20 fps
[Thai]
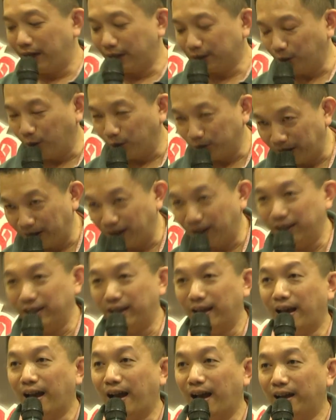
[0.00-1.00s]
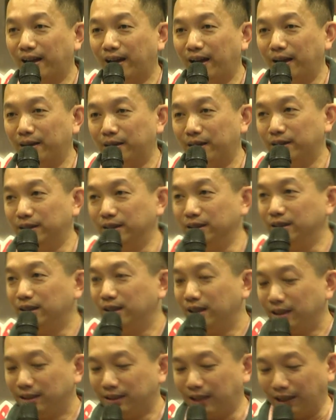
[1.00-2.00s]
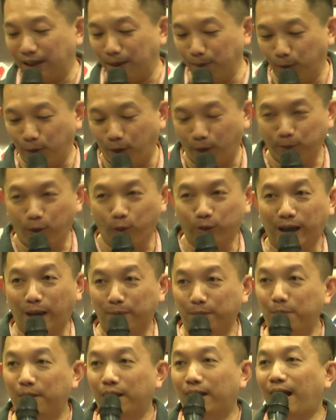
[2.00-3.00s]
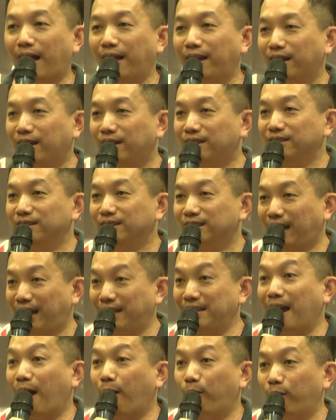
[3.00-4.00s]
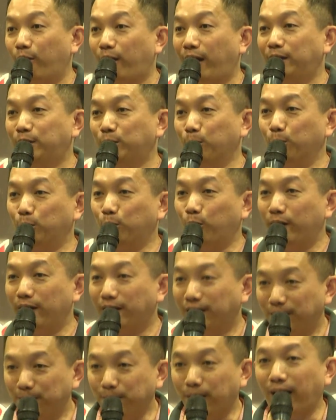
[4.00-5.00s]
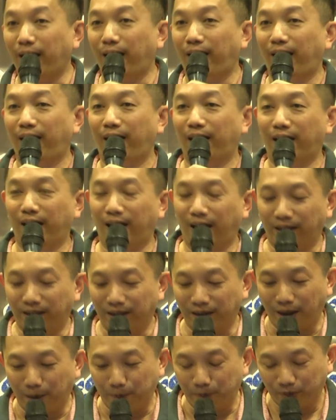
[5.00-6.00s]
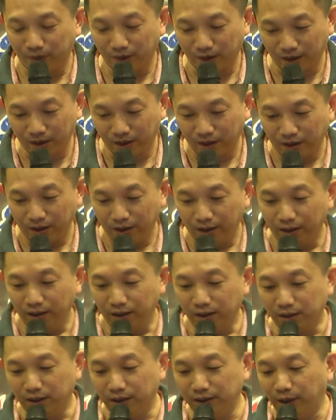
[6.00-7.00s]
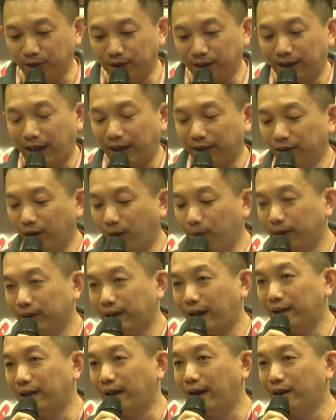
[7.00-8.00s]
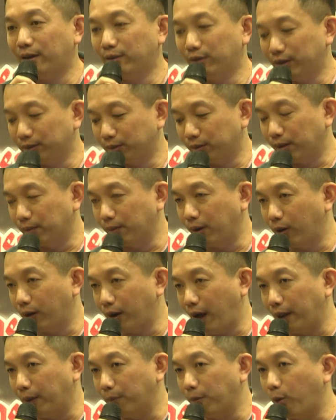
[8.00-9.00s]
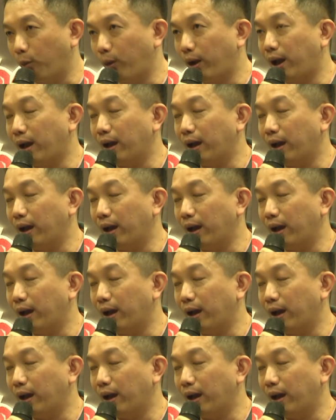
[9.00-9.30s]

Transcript: กทรอนิกส์อย่างเงี้ยฮะก็คือแต่ในมุมของโปรแกรมไม่มีอะไรก็คือเขย่าแล้วให้สุ่มตัวเลขขึ้นมาอ่านะครับหรือเราจะแรนดอมก็ได้นะก็เราอาจจะบอกว่า